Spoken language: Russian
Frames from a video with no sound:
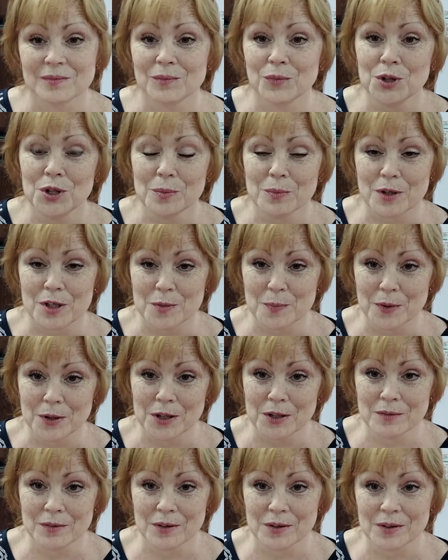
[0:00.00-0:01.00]
будем
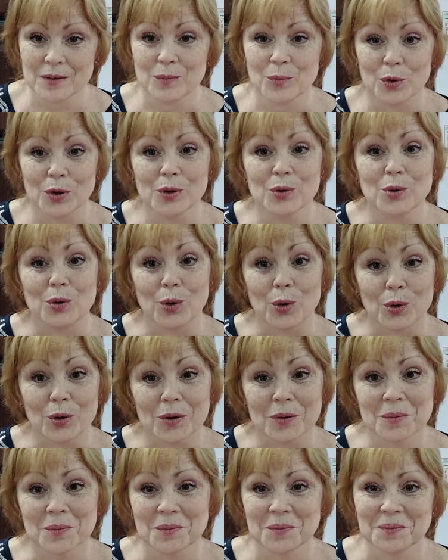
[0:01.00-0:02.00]
рассматривать мой
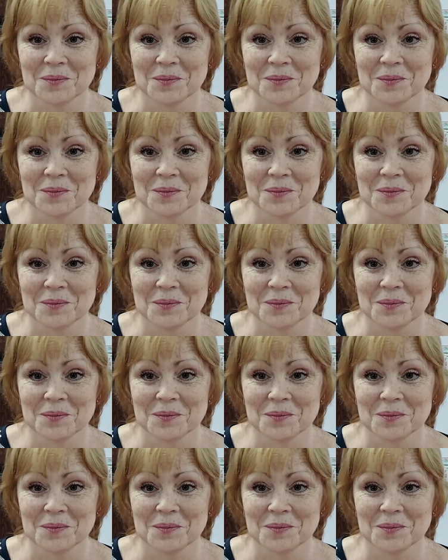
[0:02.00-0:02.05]
кулек.